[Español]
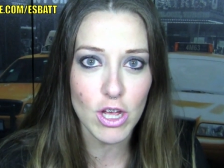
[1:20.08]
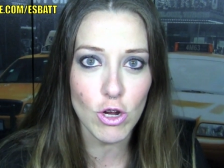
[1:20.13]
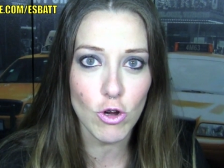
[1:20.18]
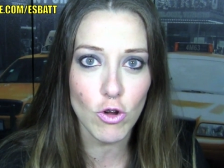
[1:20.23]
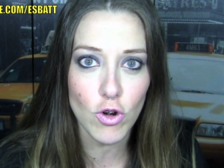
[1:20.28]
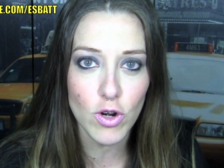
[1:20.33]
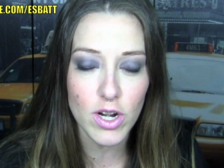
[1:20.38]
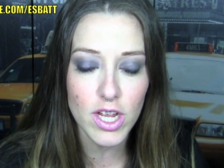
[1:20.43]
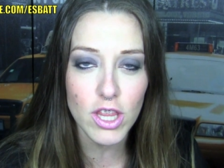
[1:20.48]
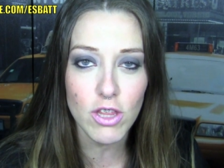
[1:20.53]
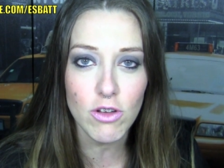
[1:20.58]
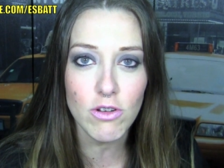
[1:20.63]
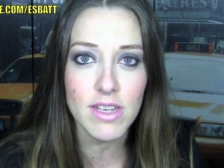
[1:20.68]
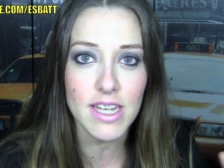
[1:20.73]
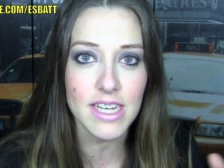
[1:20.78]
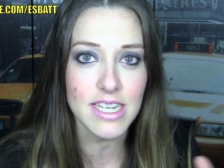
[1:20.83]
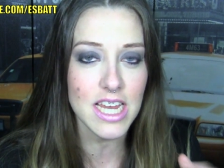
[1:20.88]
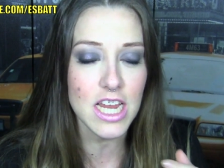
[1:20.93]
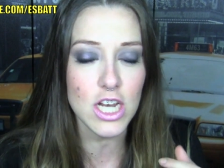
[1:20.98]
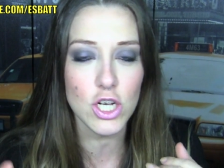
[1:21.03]
de colorido,
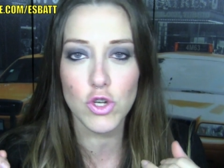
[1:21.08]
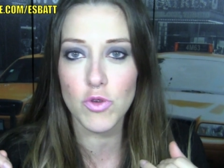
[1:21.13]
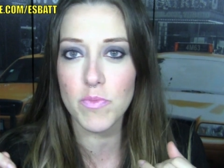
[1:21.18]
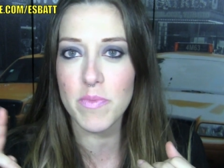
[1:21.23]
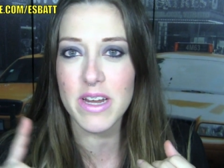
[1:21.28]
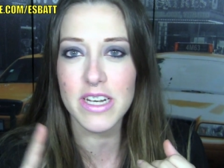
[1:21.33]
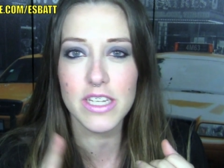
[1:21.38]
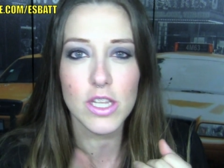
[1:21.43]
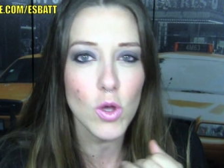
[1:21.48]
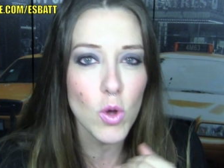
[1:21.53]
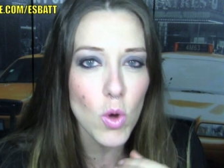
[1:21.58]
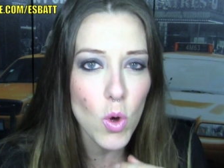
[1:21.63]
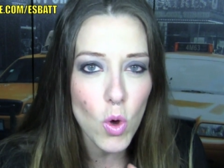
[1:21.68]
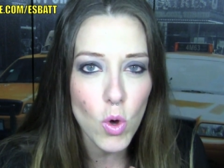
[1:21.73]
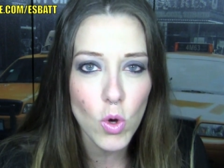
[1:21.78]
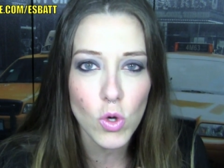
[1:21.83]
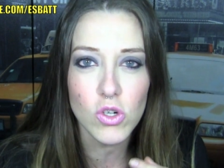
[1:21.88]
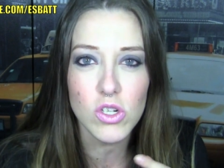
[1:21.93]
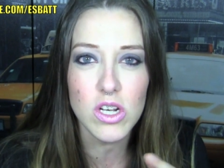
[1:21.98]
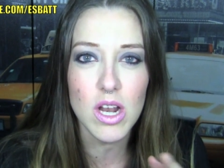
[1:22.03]
ya sean sombras de
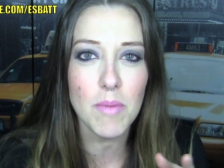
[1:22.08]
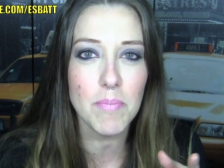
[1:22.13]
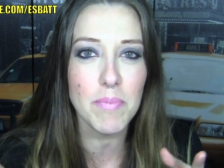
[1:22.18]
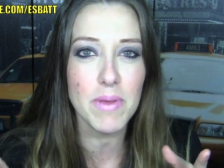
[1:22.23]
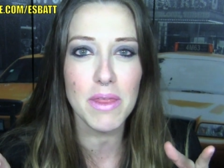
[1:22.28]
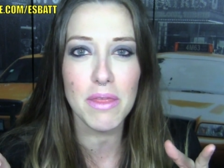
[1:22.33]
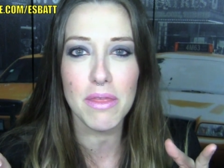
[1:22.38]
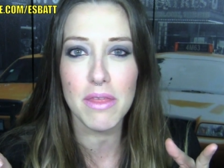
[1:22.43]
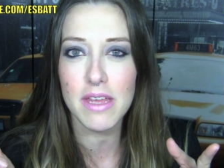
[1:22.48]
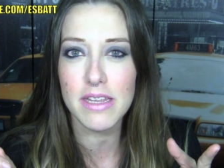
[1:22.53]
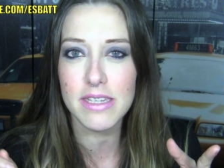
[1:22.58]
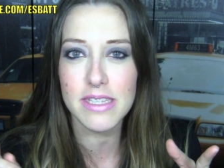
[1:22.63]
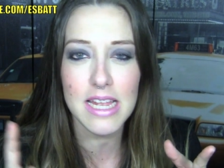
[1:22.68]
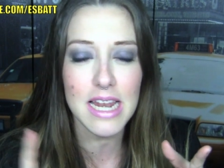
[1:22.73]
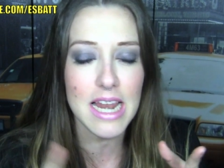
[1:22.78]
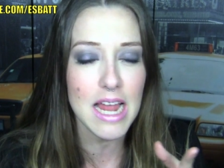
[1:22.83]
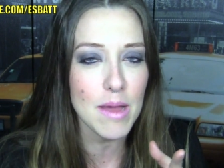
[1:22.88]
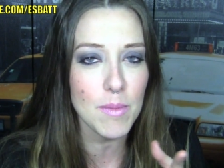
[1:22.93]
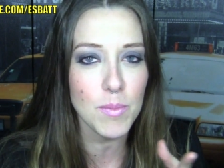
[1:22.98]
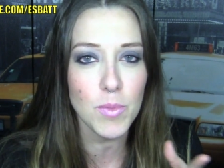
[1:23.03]
ojos, lápices de
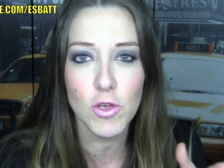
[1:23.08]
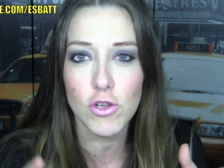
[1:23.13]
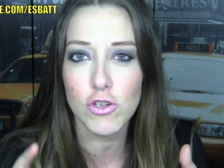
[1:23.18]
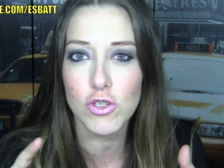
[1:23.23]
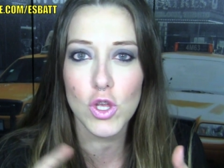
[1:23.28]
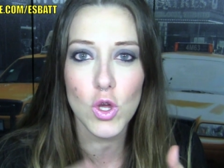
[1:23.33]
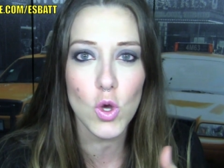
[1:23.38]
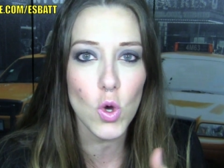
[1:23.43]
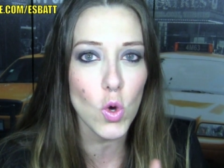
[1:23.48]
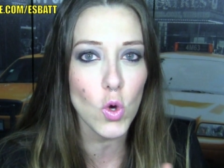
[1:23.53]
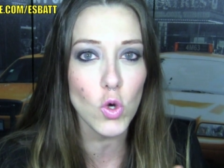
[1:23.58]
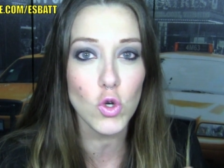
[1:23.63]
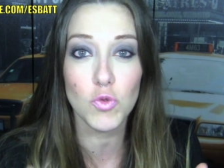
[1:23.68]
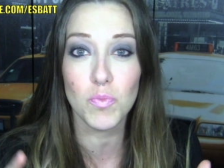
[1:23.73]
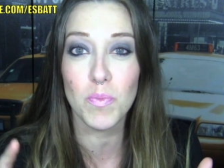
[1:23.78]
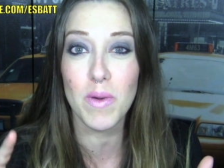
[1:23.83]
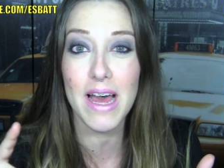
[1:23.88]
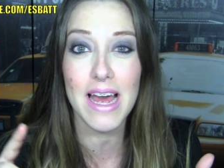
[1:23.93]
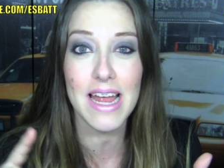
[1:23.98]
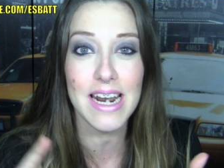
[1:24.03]
labios, de
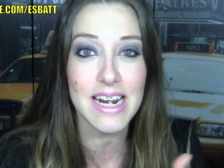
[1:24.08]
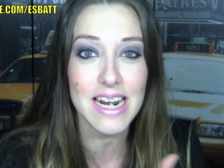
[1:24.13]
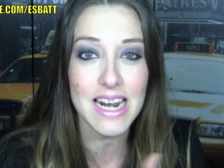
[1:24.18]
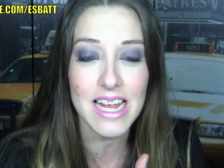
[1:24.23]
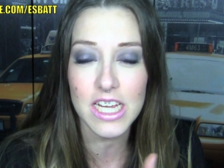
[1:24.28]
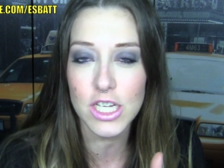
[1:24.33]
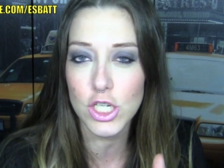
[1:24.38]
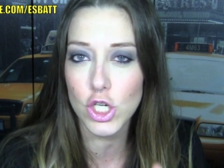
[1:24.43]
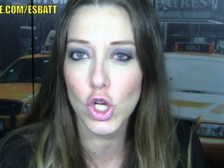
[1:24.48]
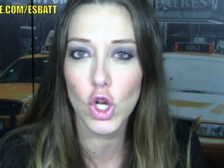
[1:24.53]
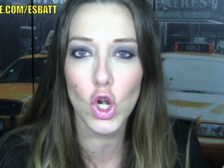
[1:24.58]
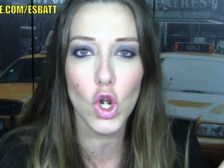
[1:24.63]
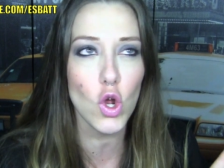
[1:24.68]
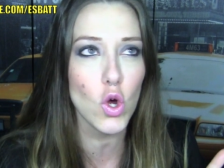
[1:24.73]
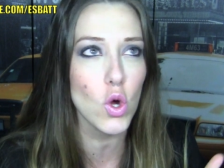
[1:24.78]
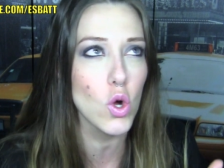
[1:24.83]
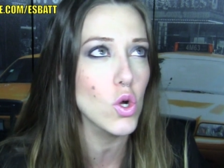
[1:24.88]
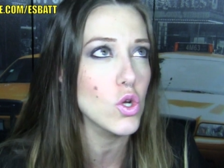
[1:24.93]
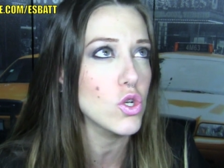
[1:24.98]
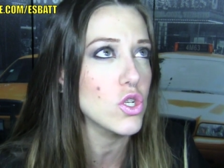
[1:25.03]
ojos, barras,
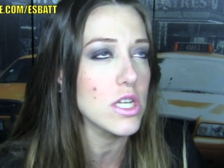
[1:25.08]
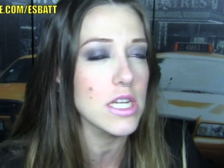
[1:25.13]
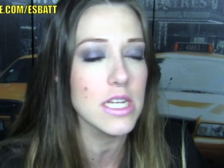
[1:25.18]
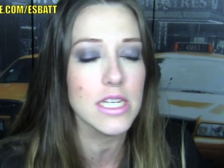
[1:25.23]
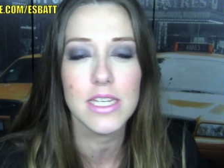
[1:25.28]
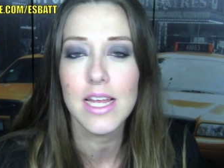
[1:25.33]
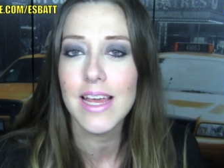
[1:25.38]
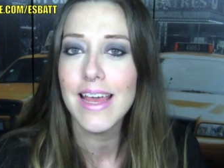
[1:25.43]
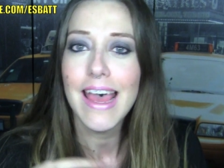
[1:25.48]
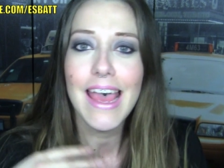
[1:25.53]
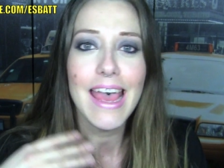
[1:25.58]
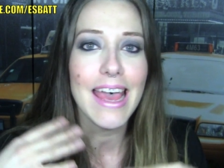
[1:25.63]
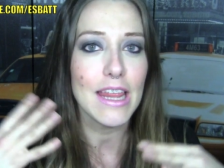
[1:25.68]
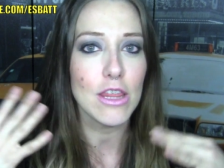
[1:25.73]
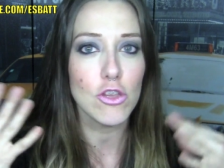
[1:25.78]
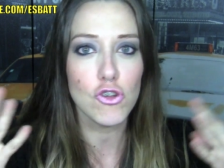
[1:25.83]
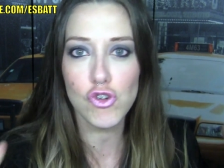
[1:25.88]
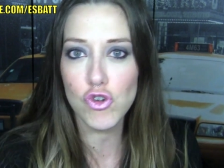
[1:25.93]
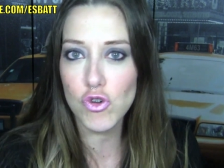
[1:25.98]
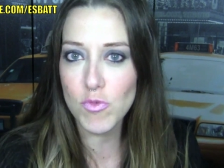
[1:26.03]
glosses,
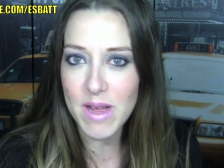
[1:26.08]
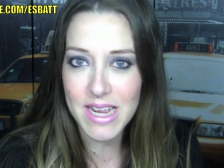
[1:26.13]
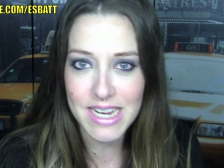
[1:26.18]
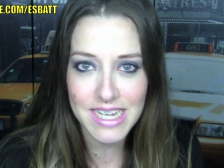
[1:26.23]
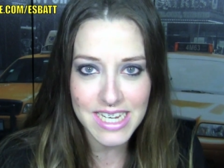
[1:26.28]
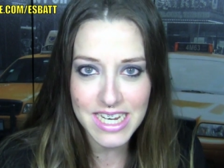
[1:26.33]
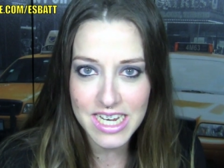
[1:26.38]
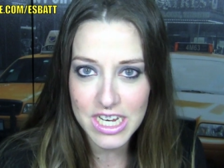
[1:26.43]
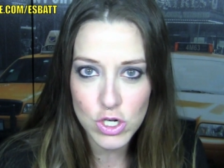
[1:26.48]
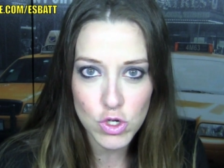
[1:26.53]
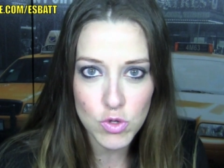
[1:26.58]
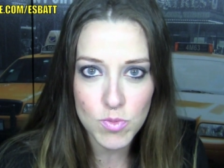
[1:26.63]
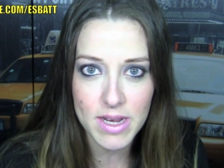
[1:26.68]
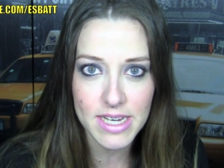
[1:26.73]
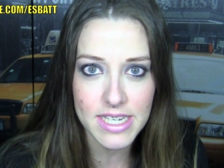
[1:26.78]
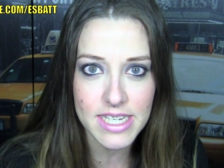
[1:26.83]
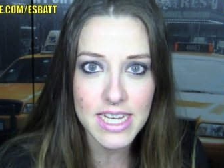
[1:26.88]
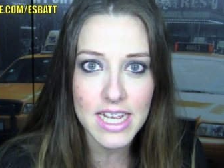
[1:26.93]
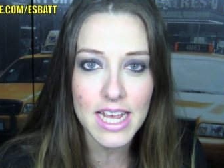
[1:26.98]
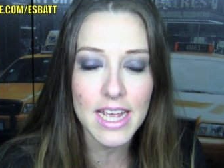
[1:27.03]
suma y sigue, suma
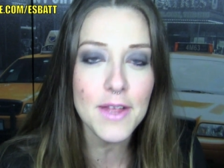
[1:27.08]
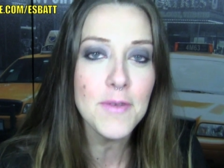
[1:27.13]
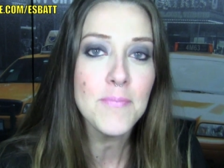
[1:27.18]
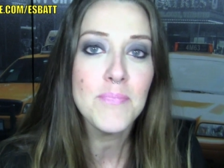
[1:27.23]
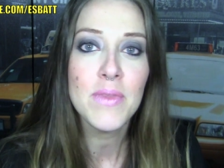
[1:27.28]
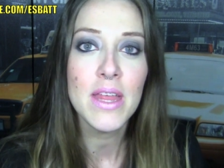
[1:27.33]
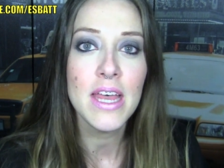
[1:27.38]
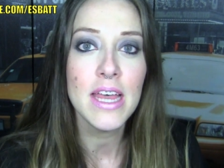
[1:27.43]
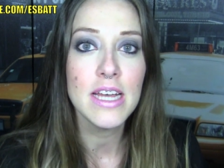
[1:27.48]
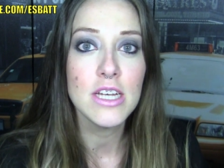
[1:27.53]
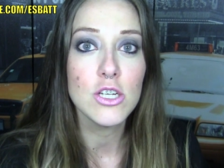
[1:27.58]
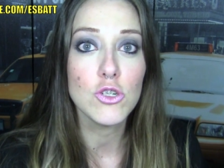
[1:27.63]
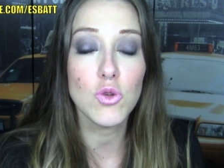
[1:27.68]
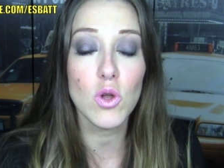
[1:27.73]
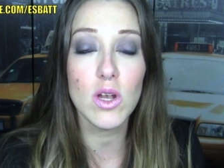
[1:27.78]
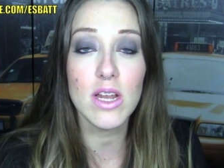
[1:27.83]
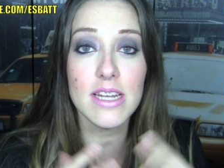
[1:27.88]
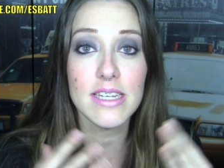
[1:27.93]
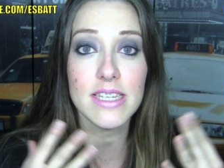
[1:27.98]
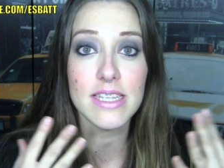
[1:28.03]
y sigue,
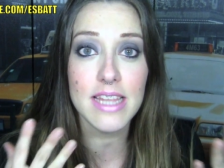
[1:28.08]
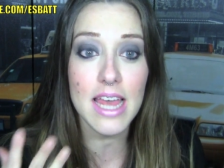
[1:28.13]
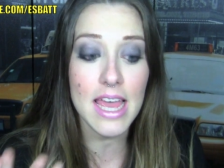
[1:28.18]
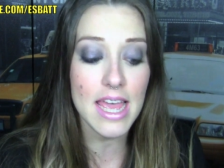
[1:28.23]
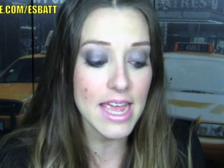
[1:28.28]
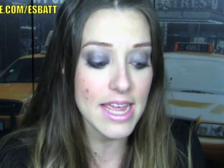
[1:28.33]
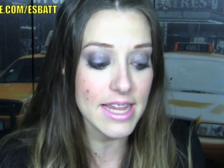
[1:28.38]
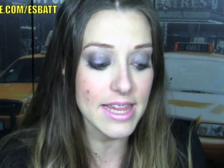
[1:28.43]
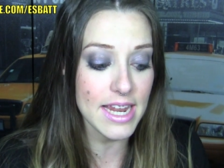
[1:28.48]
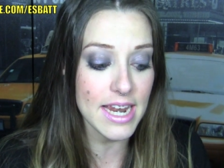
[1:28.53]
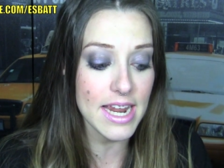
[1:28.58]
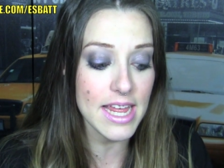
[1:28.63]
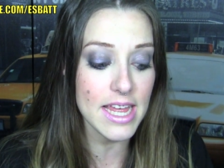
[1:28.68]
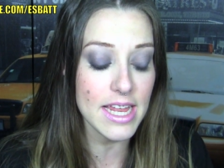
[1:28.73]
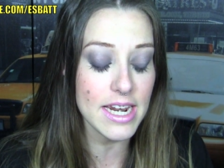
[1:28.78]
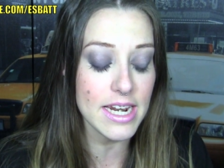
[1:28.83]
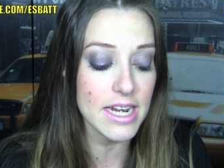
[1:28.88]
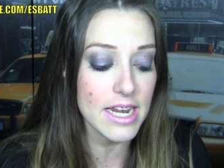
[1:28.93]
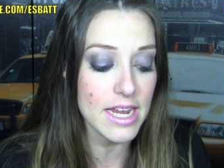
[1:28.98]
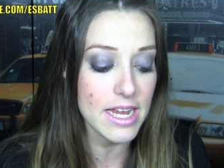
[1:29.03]
suelen eh,
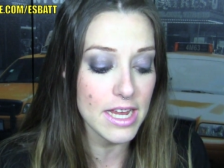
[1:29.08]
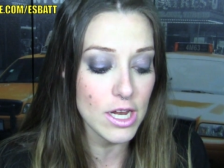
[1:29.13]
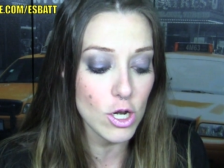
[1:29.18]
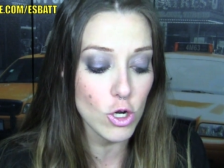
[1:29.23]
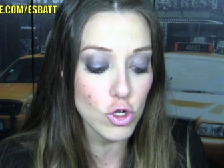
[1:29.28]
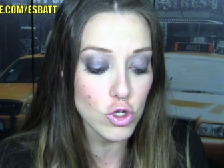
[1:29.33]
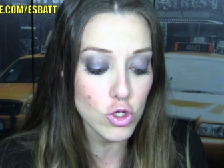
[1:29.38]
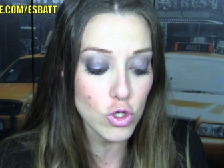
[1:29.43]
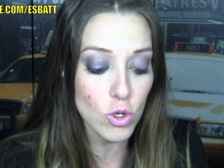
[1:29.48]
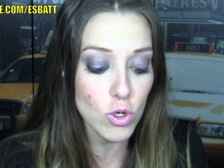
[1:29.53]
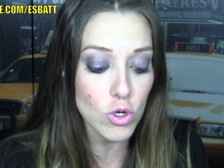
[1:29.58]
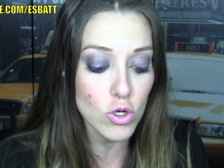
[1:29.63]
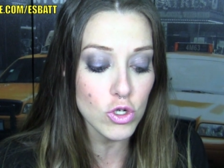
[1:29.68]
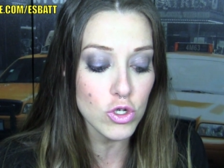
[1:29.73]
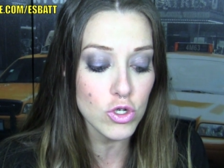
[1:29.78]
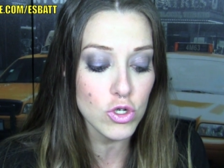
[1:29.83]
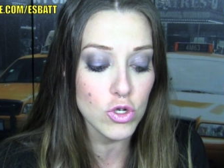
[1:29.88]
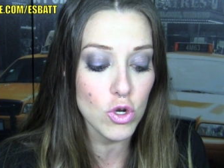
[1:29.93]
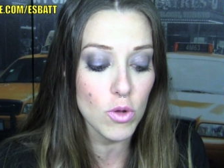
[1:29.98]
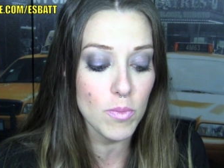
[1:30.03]
tener eh, los
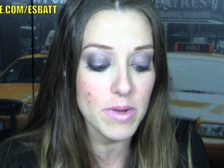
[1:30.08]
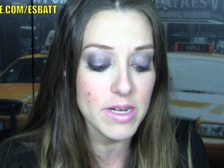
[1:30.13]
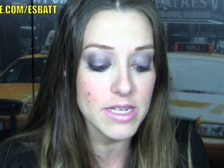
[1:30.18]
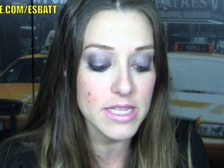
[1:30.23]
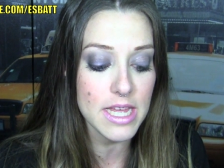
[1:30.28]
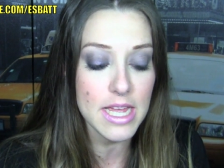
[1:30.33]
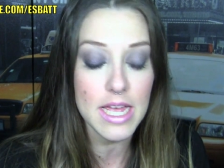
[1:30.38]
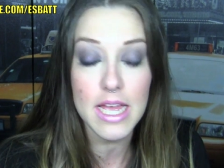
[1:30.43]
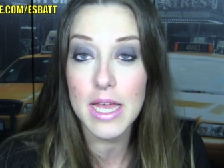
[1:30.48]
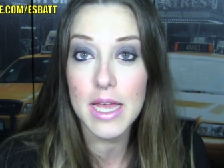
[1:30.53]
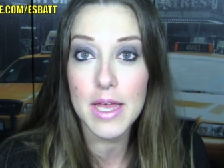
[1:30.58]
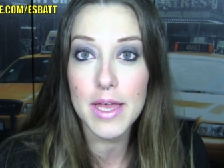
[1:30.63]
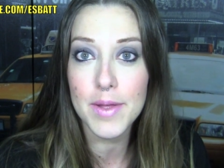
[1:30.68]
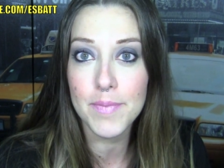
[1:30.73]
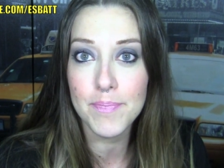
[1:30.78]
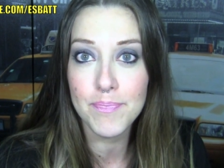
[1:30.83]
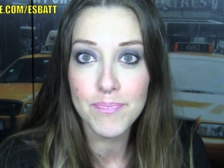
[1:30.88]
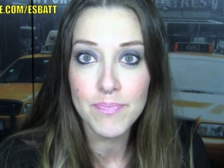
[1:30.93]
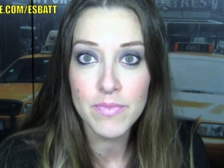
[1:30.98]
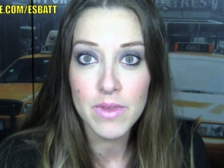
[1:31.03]
tonos nombres
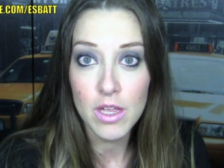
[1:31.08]
de...